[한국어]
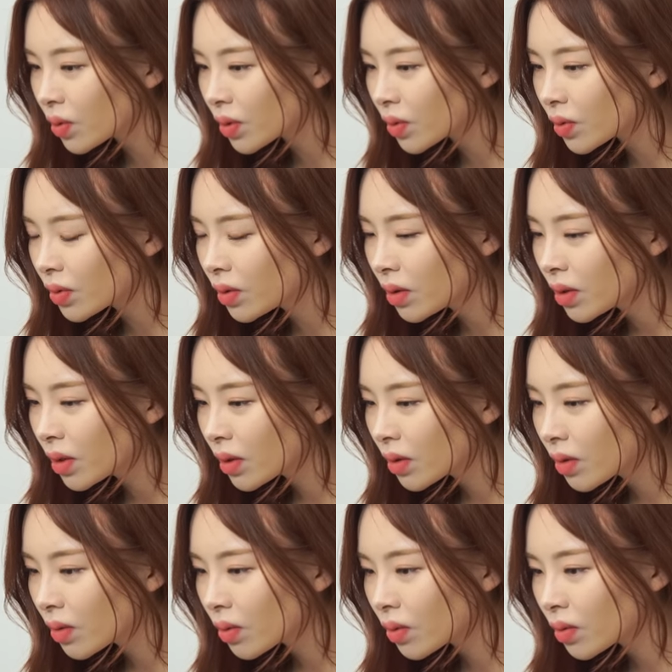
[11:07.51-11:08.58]
이거는?
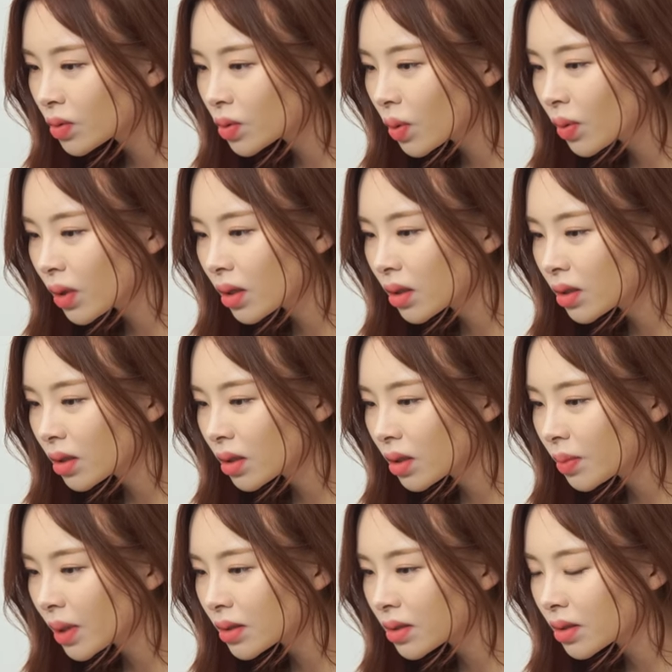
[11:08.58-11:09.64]

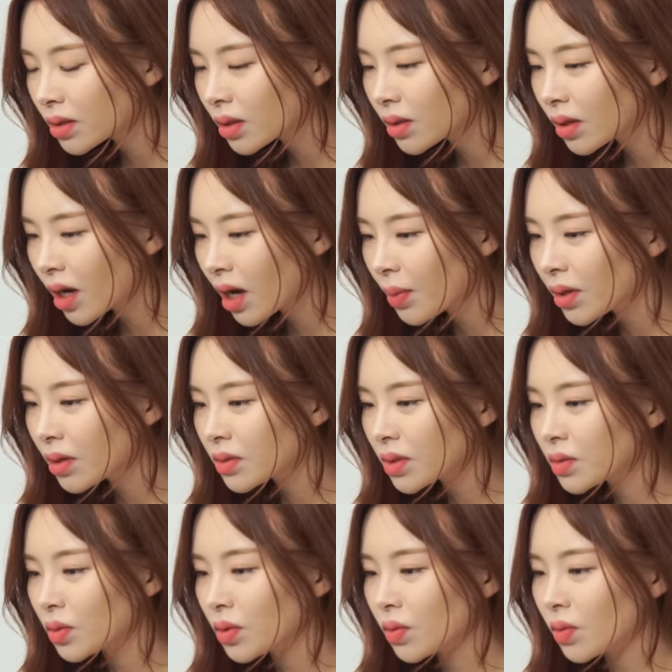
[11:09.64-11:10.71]
정확히 봤을 때는 카메라
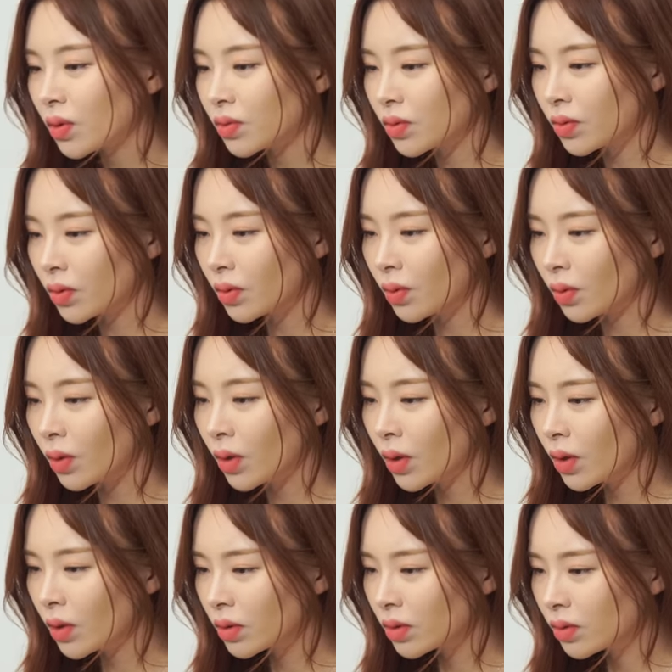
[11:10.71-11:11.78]
센서인 것 같은데요.
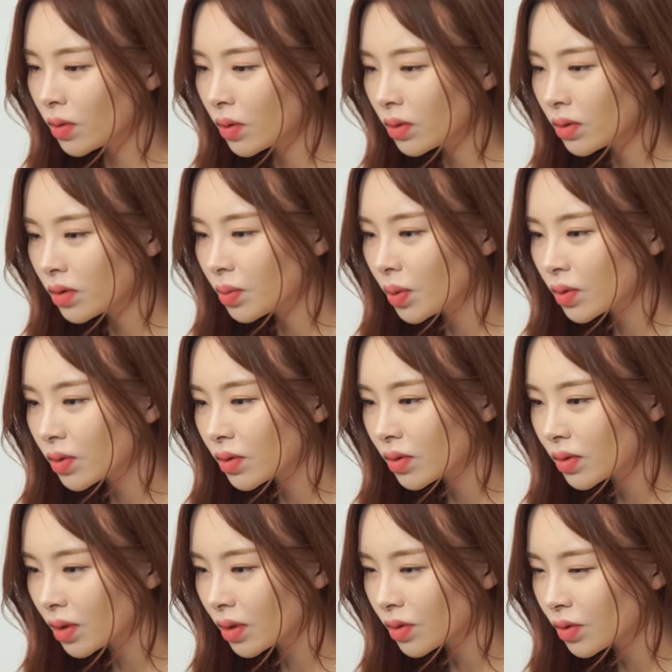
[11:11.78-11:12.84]
트렁크
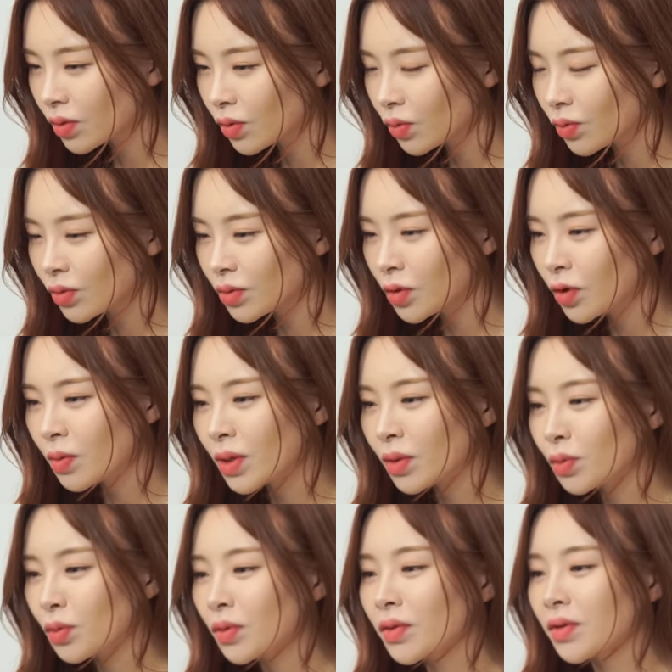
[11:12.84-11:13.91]
버튼 같은 경우는
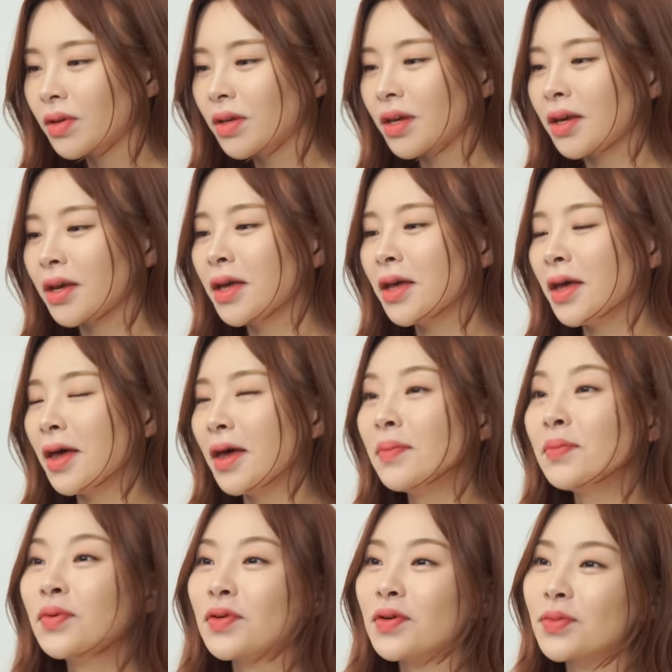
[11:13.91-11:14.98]
설마 또 이렇게
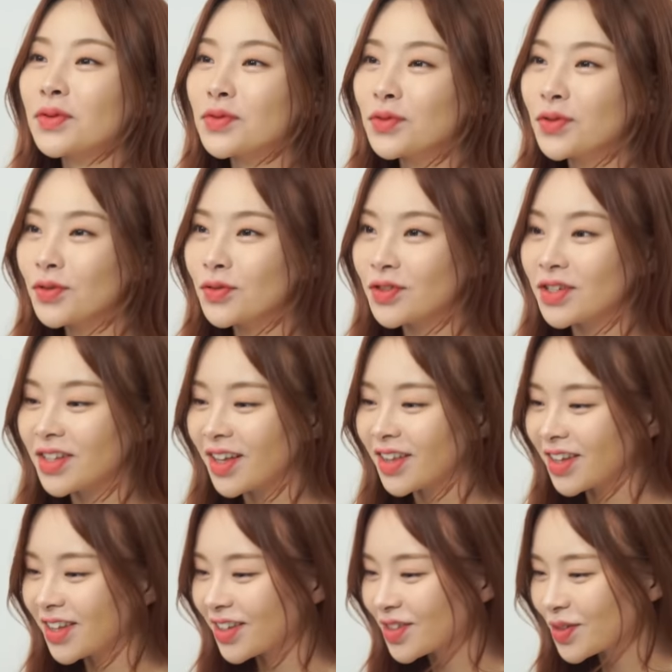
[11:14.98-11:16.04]
엠블럼에 숨겨두진
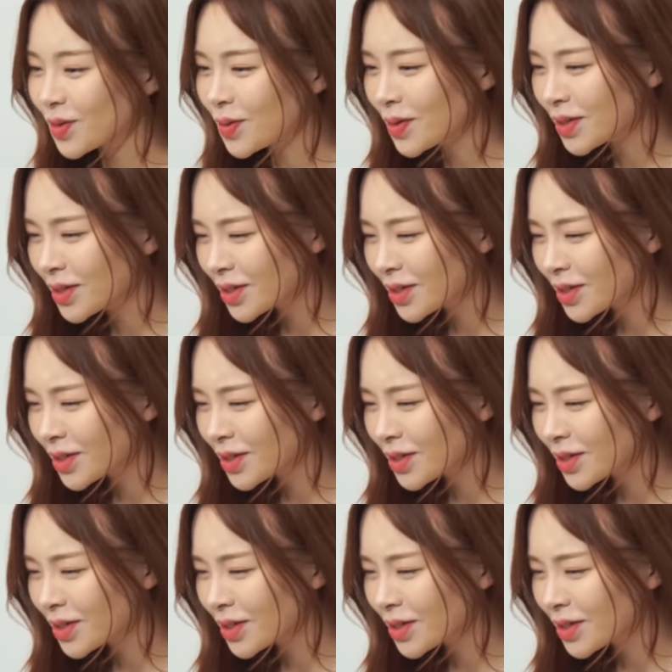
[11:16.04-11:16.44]
않았겠죠?